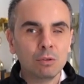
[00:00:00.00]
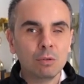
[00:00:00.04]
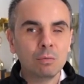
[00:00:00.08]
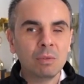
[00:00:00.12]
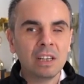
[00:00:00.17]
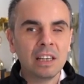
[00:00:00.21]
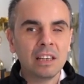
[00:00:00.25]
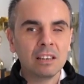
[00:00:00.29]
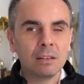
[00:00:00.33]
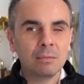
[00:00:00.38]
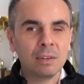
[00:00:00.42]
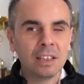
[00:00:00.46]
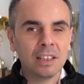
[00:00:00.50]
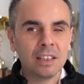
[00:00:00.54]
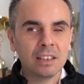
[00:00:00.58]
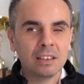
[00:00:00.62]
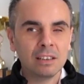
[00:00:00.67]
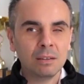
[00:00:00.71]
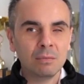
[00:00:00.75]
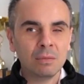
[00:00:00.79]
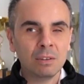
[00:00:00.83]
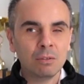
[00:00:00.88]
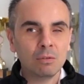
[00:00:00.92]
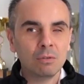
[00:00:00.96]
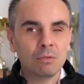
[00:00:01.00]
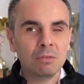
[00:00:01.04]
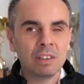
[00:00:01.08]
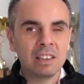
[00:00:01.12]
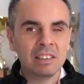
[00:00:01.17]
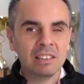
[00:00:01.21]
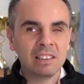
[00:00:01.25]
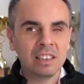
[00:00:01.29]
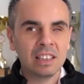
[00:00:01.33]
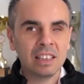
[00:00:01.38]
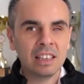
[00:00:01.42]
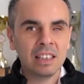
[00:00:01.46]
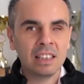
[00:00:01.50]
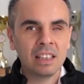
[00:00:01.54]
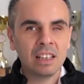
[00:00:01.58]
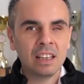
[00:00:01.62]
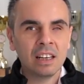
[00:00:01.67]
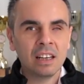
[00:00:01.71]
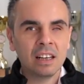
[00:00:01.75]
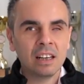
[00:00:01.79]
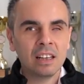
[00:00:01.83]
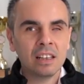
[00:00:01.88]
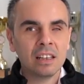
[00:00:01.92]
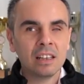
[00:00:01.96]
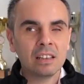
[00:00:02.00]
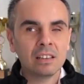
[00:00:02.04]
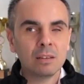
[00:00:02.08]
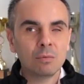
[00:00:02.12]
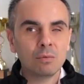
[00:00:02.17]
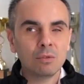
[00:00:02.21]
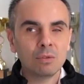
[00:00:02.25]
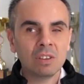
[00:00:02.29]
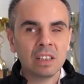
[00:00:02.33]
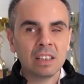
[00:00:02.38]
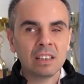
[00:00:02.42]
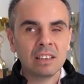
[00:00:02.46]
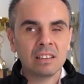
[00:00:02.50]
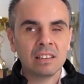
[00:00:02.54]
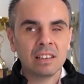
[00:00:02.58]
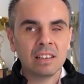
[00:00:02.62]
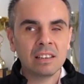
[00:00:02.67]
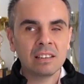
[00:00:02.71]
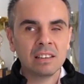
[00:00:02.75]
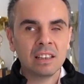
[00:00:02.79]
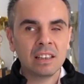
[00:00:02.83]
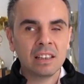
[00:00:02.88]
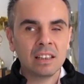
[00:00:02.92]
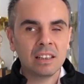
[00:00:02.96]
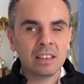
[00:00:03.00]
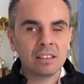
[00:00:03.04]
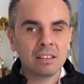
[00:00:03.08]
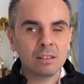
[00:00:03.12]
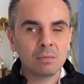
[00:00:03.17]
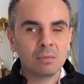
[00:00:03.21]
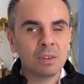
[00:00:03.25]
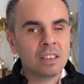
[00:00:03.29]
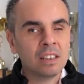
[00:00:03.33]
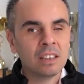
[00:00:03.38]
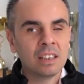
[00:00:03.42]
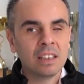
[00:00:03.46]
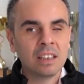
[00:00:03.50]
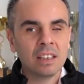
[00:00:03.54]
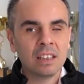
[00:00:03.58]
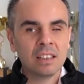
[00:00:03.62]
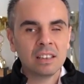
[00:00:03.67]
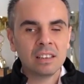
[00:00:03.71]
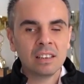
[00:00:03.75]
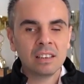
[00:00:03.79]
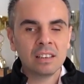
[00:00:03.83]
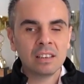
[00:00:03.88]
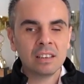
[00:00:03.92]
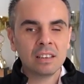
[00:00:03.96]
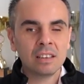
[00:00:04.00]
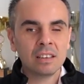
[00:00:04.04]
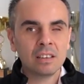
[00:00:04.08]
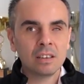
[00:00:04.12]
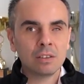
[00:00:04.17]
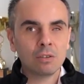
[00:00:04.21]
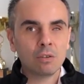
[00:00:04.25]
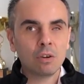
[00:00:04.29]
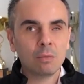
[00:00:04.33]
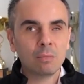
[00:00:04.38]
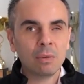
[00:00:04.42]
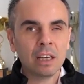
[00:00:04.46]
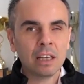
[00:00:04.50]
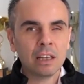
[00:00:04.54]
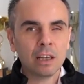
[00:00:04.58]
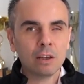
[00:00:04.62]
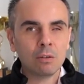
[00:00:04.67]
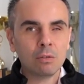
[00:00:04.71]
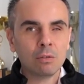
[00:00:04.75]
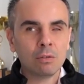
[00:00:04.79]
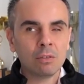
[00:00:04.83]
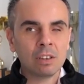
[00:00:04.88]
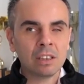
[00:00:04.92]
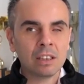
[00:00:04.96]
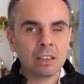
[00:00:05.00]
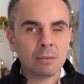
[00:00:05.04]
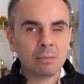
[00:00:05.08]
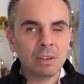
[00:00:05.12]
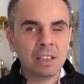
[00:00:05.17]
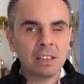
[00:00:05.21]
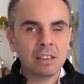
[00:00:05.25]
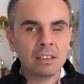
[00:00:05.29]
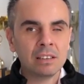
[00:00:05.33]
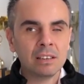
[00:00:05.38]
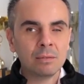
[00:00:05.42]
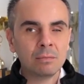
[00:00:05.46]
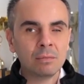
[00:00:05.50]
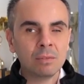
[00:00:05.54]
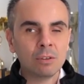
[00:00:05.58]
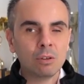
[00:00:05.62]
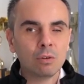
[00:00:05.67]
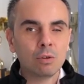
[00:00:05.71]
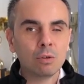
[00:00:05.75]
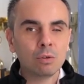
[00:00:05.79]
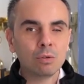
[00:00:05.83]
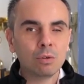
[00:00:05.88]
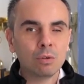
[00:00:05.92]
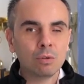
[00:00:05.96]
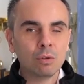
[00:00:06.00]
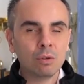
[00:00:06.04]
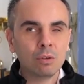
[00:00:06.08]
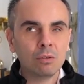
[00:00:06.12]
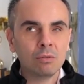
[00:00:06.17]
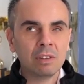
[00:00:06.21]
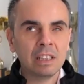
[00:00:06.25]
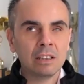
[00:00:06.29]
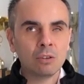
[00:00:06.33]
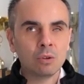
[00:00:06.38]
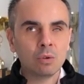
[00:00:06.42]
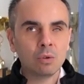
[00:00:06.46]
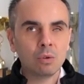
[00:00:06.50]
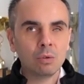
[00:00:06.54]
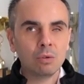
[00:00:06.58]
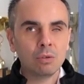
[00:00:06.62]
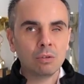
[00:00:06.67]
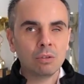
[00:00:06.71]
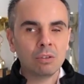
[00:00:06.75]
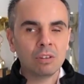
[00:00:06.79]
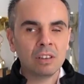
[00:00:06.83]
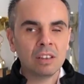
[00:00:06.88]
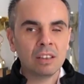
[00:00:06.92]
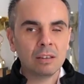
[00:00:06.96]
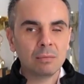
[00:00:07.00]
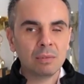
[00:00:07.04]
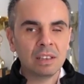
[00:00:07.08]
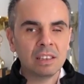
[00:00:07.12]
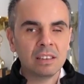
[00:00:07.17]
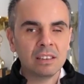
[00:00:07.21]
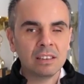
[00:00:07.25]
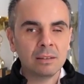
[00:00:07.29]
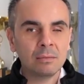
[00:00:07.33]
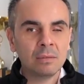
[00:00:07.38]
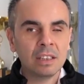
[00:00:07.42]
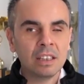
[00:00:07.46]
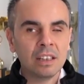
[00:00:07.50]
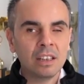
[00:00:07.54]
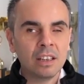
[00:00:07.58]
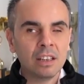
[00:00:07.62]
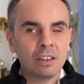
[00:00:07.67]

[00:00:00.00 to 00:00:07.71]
Tüm eğitim hayatımı, üniversite hayatımı, yüksek lisans hayatımı e, görme engelli olarak bitirdim. Ortaokulu ve ilkokulu görerek bitirdim.